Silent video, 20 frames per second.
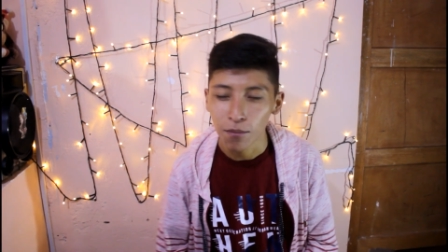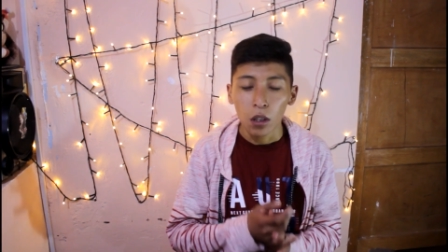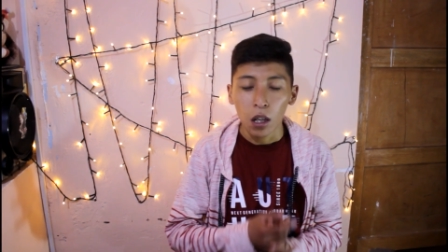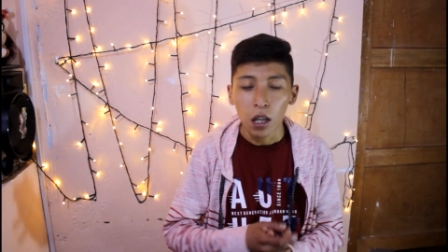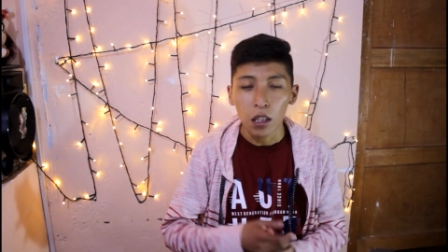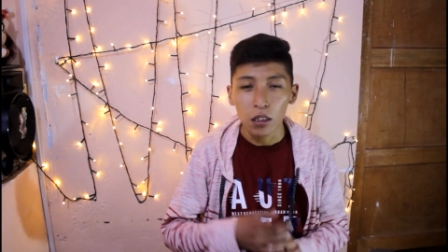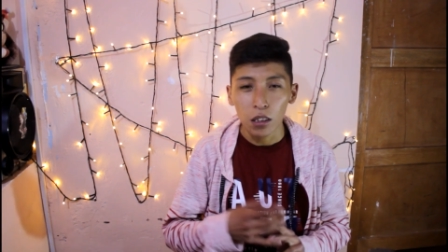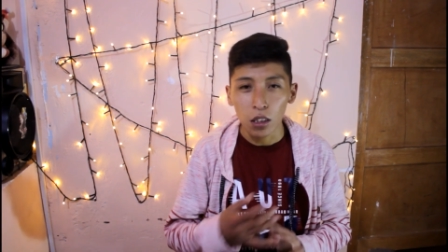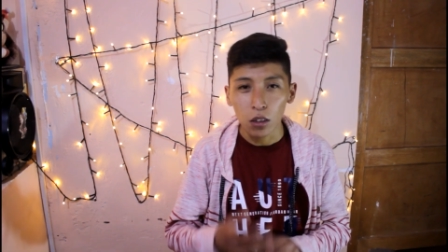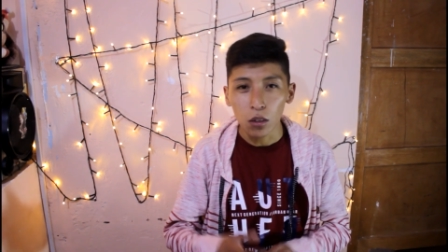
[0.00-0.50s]

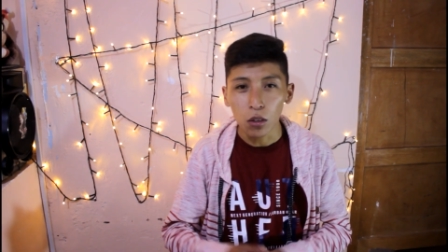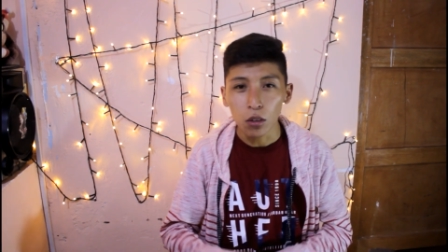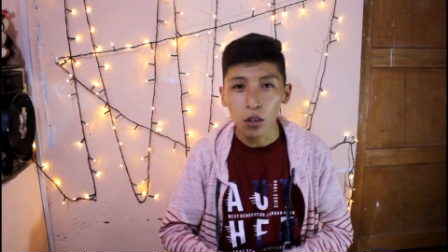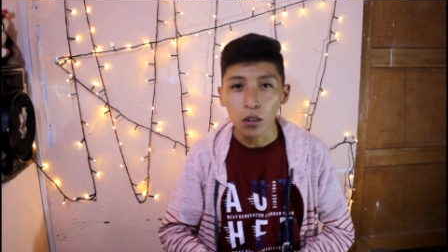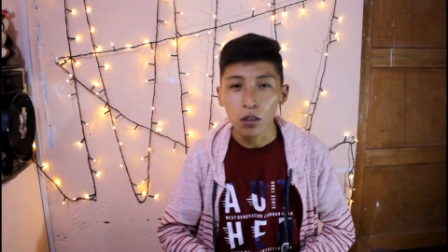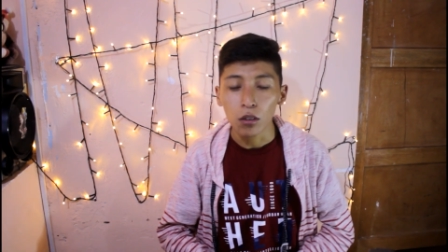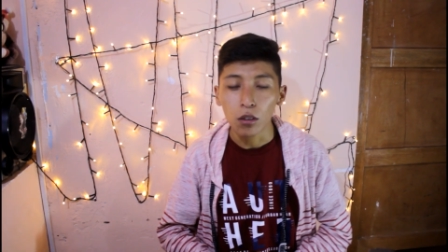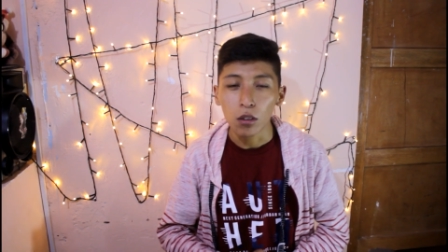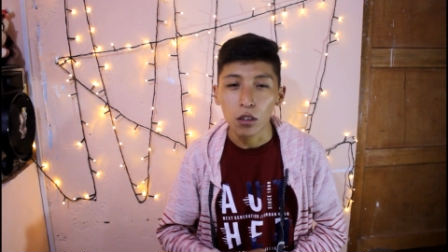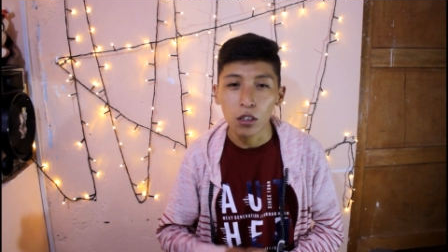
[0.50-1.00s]
ante todo
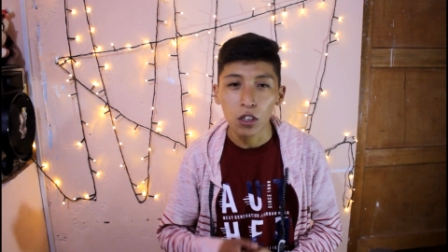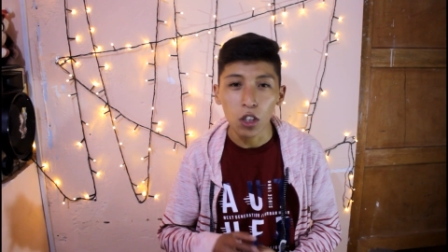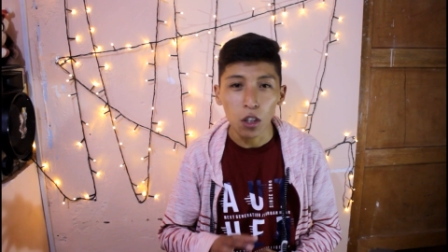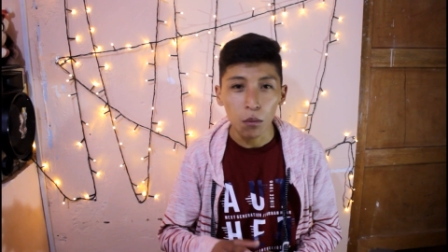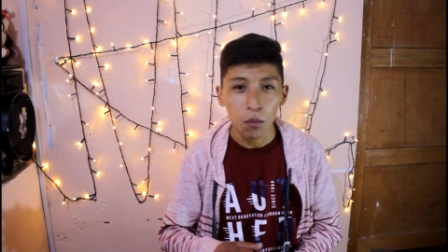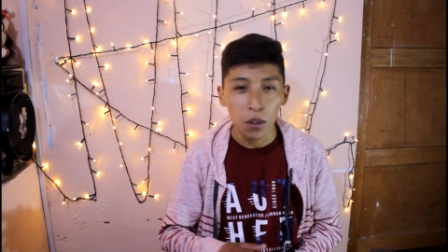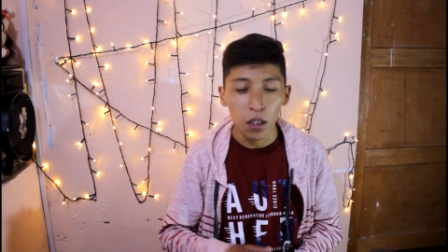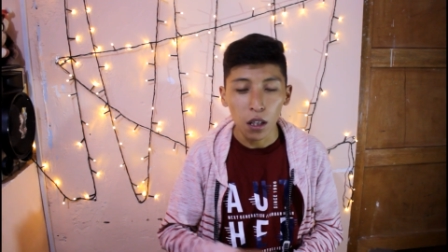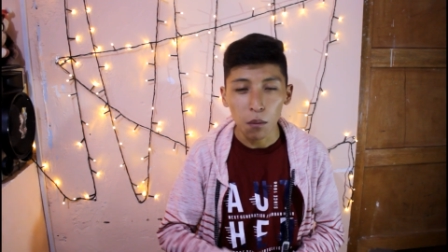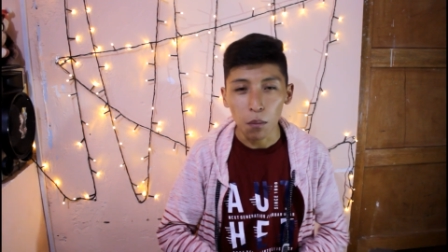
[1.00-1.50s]
esto,
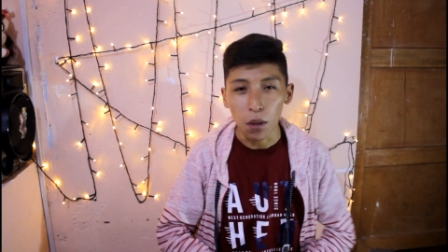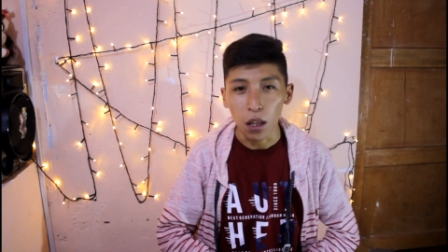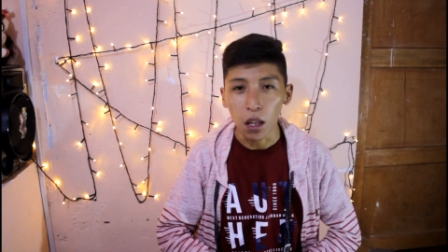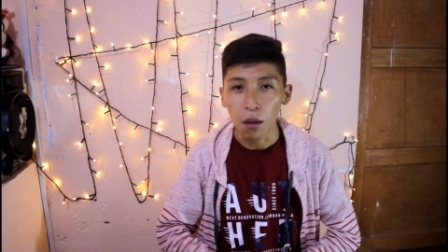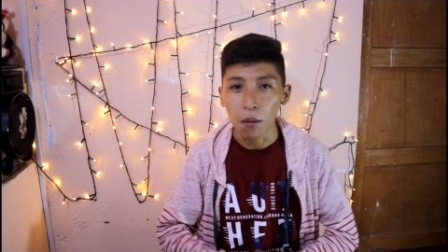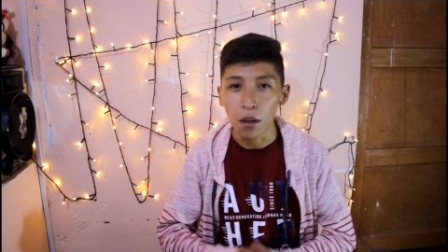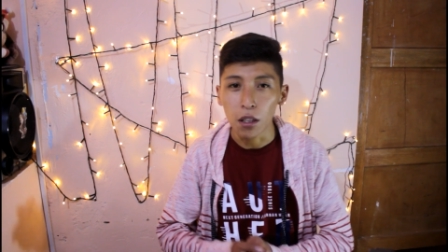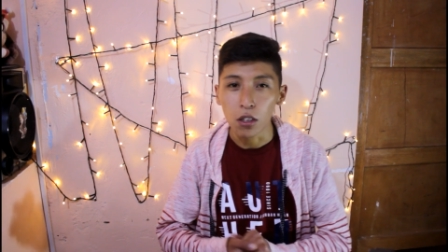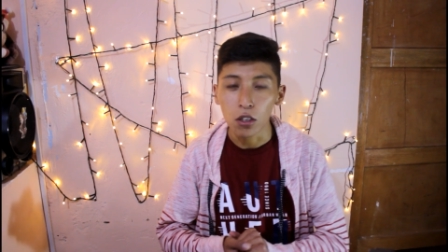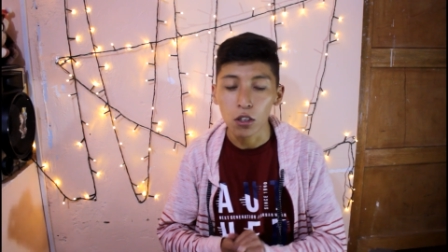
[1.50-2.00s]
Yomi, la
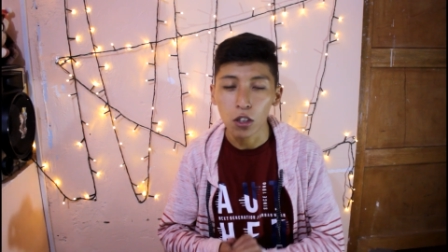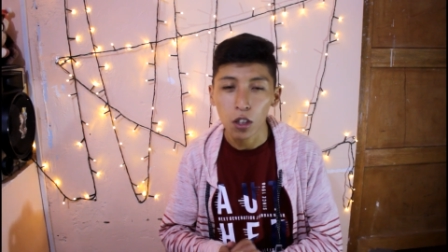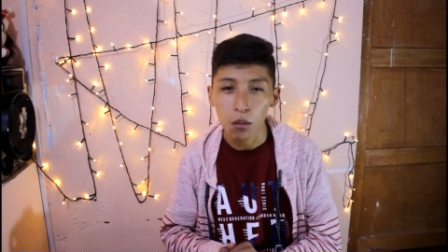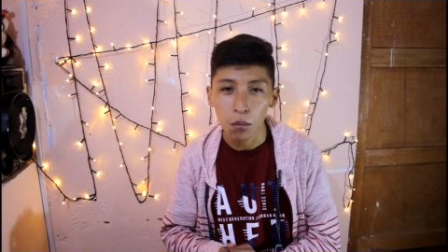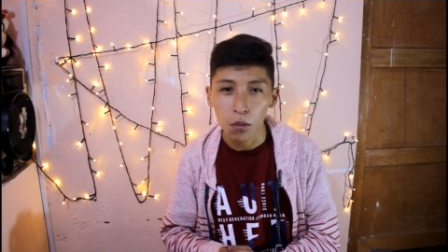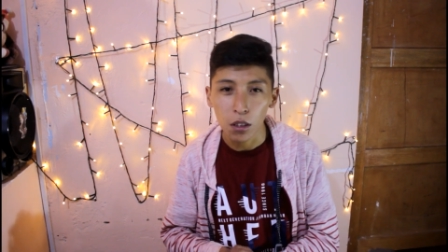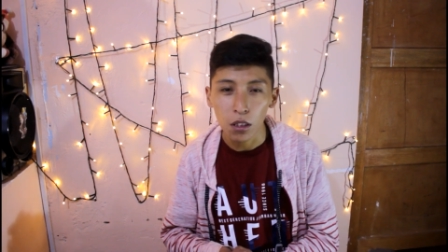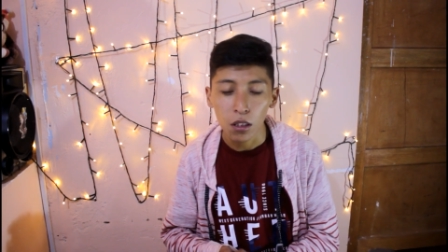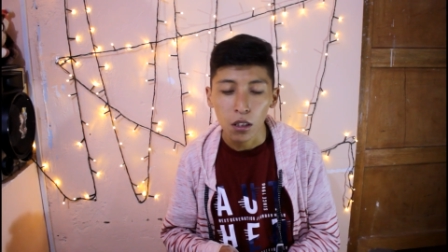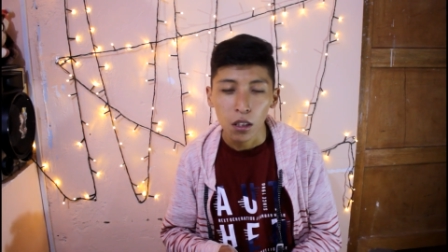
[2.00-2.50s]
palabra
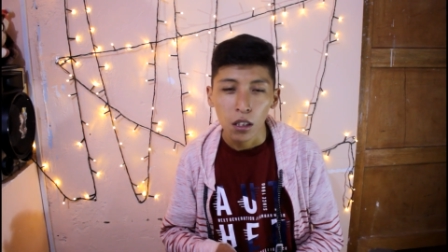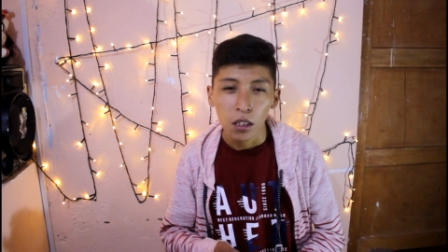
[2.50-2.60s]
Yomi,